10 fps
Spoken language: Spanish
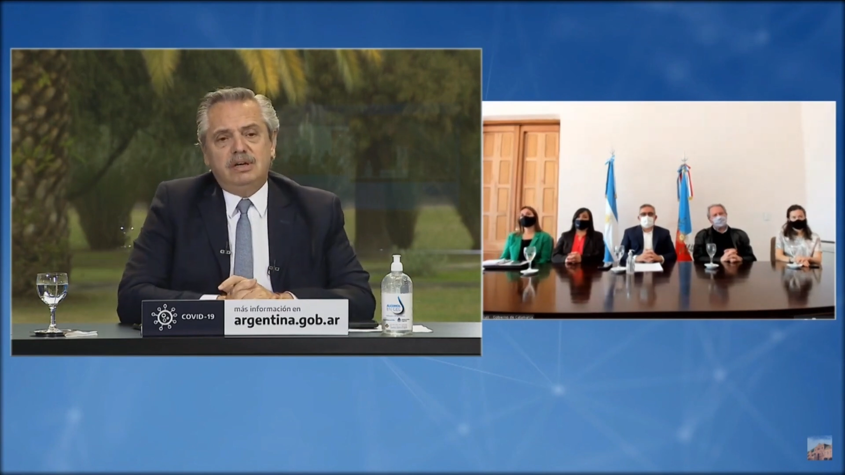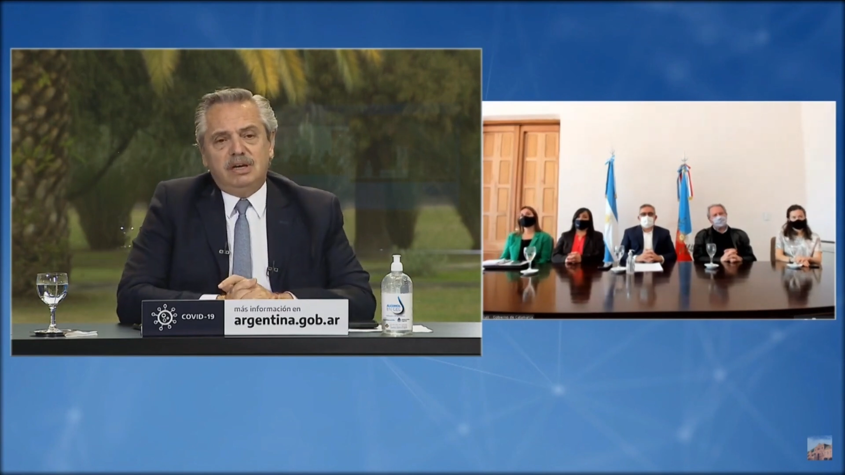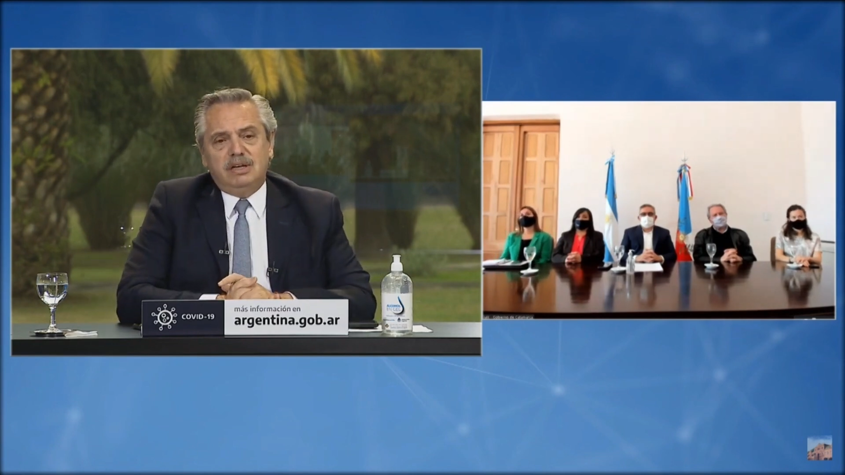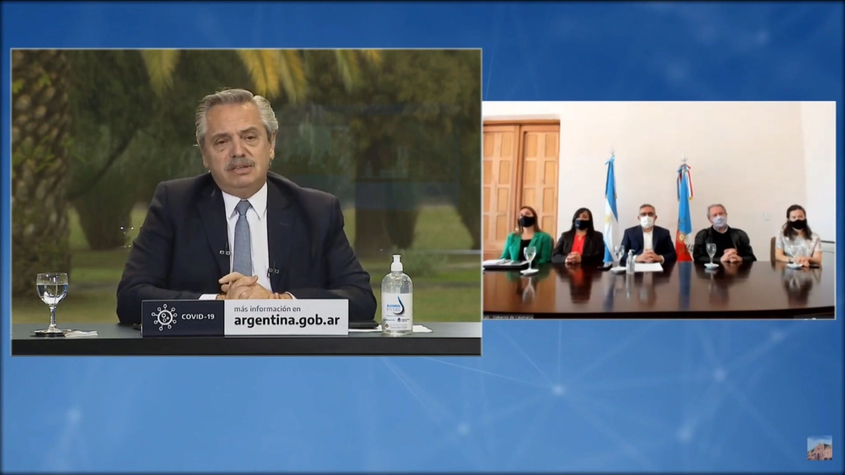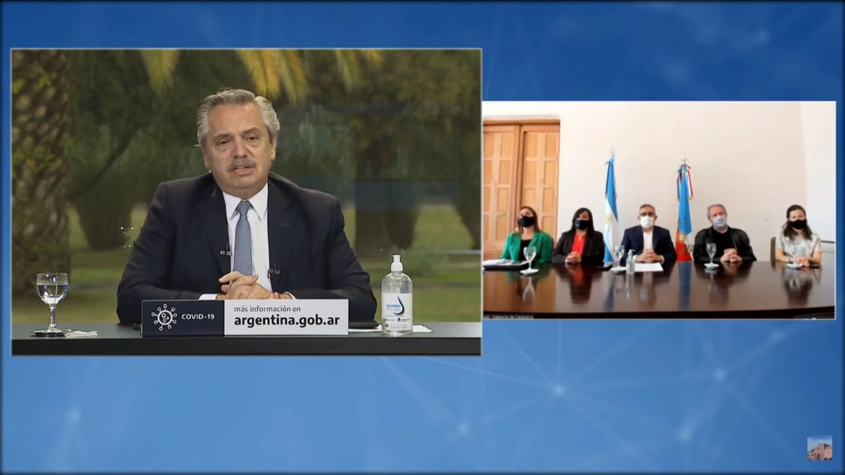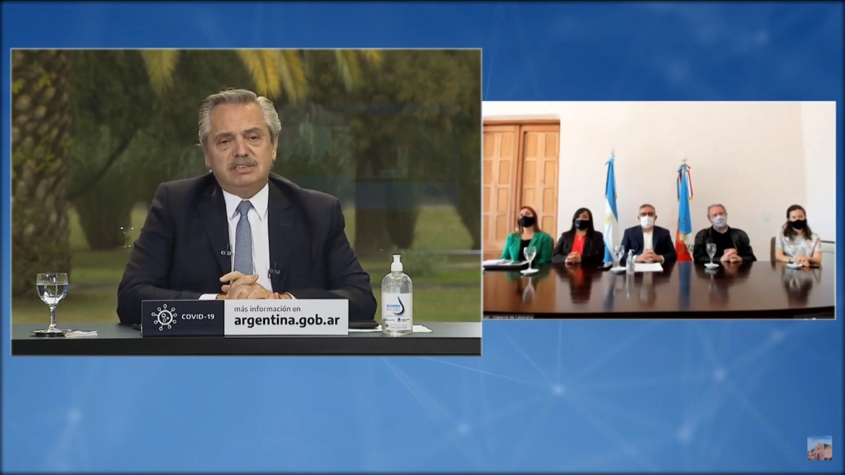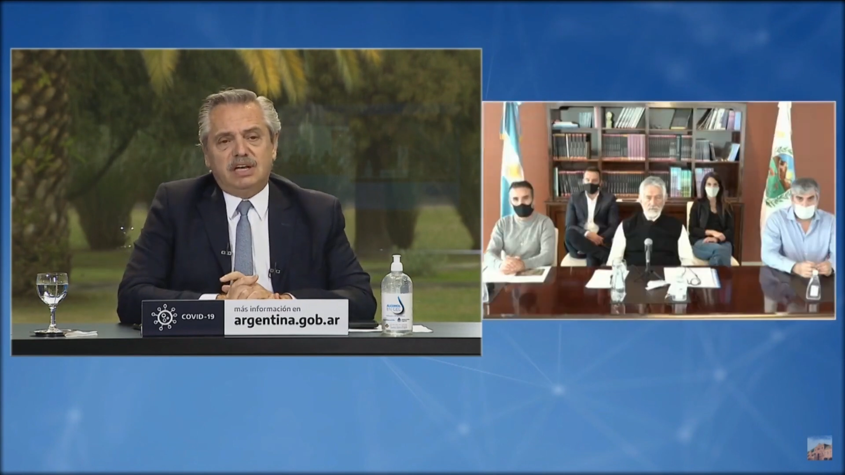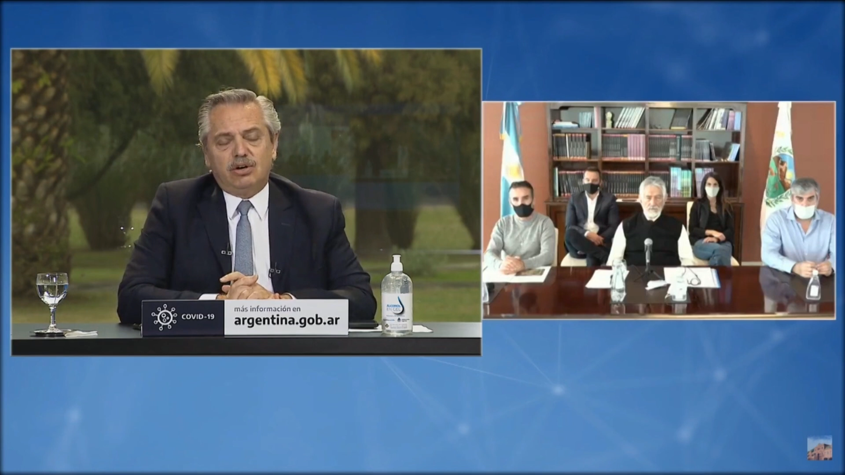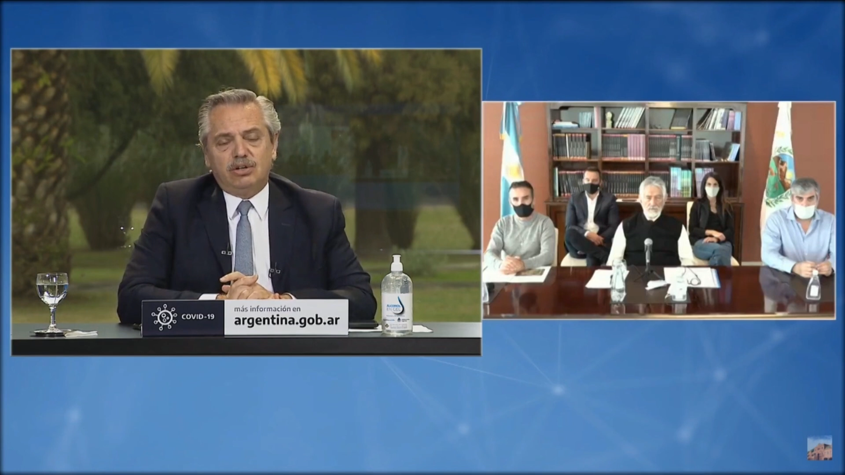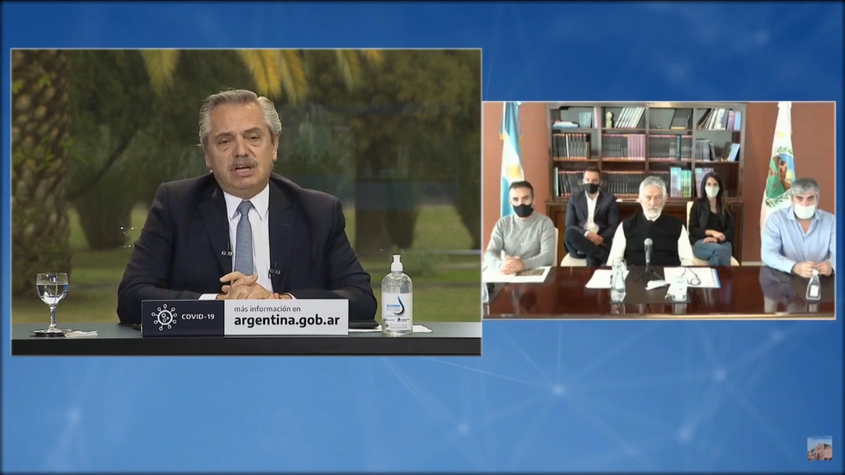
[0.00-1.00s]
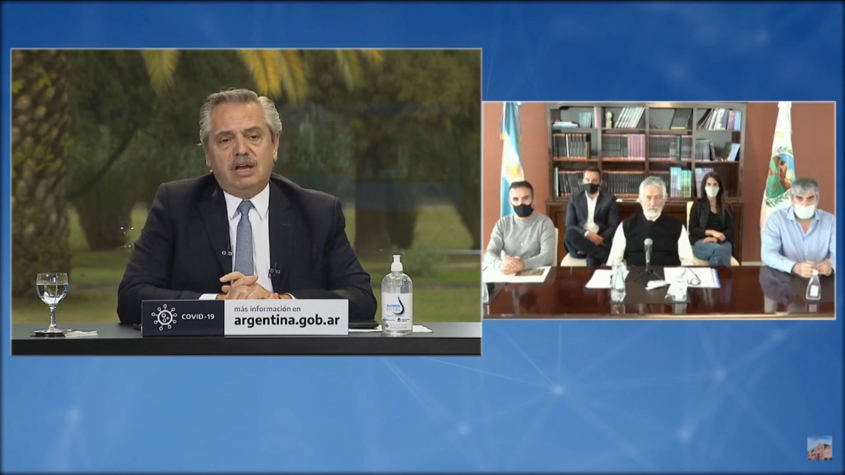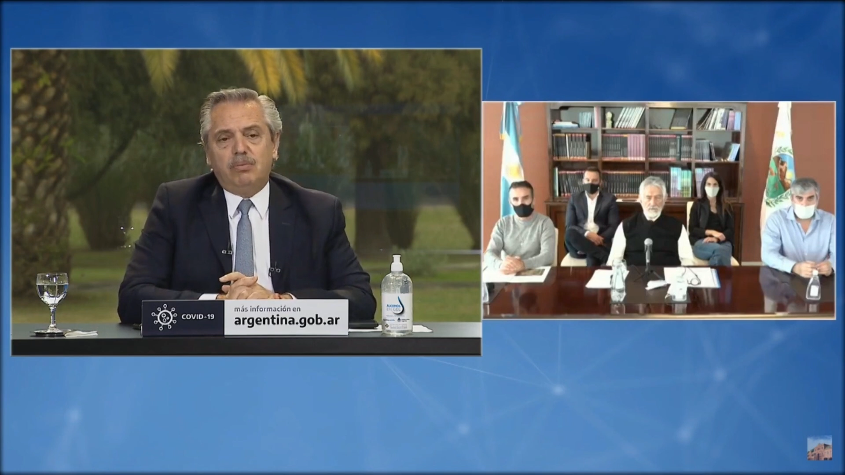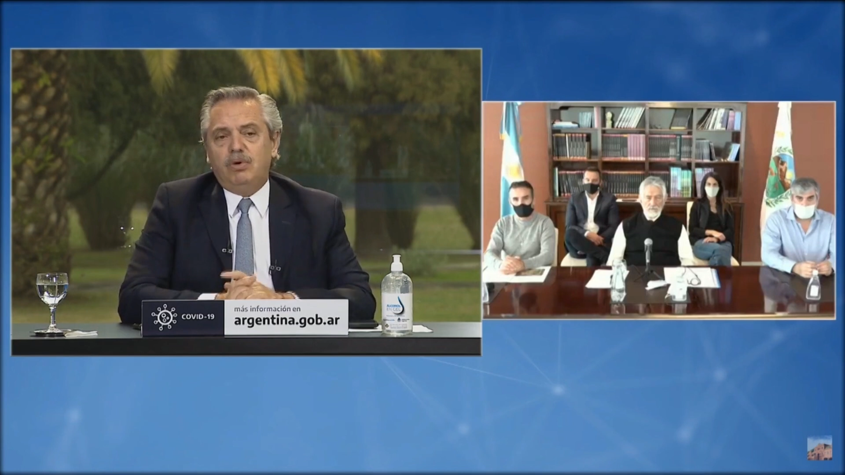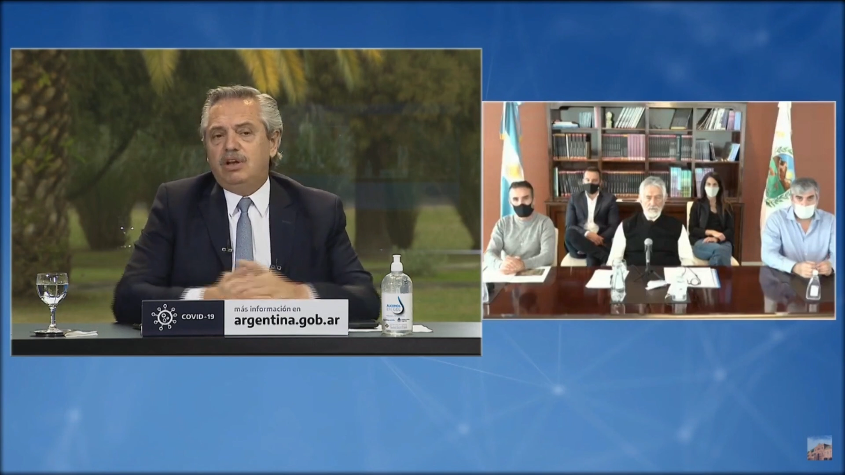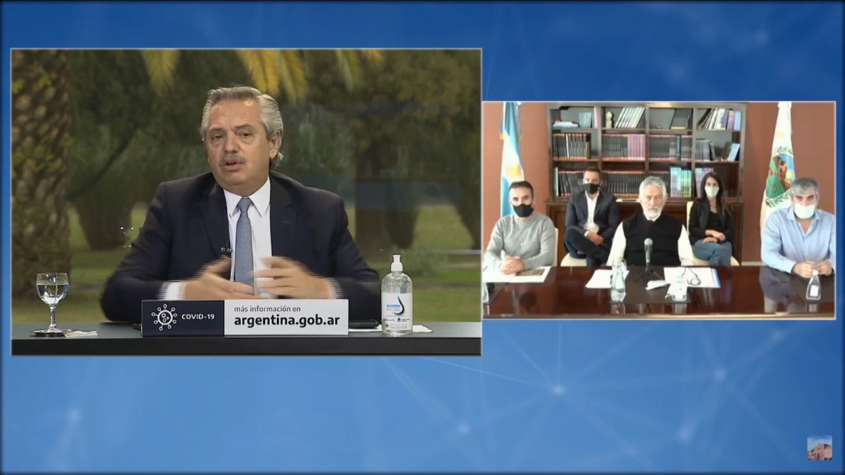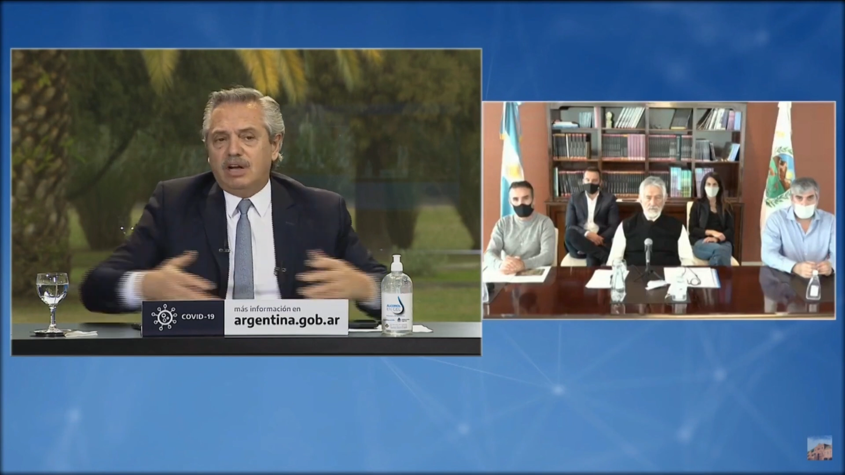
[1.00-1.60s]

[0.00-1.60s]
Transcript: en desarrollar buenos